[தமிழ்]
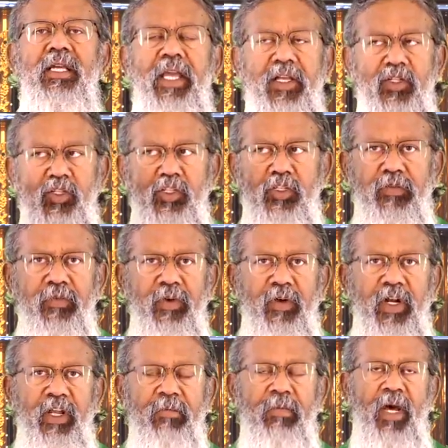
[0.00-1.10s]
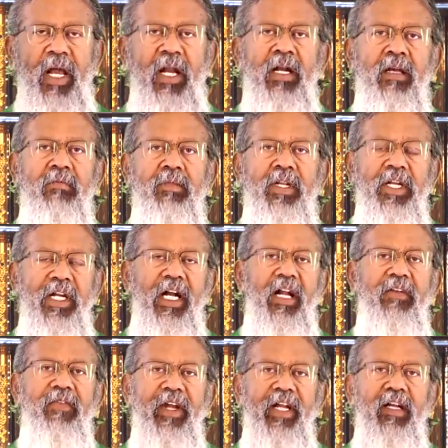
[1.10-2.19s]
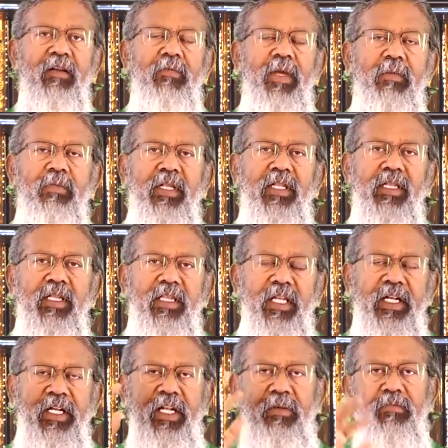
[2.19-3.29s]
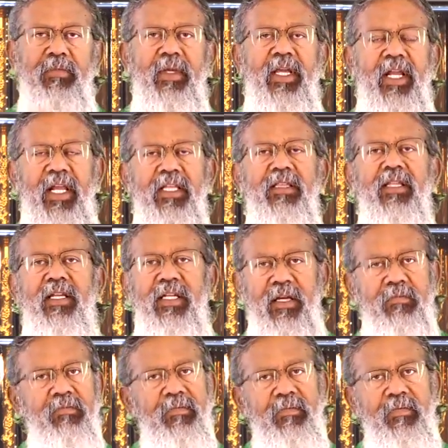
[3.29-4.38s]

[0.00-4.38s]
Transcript: இயேசுவினுடைய மரணம் நிகழ வேண்டும் என்பது திட்டம் இறை திட்டம்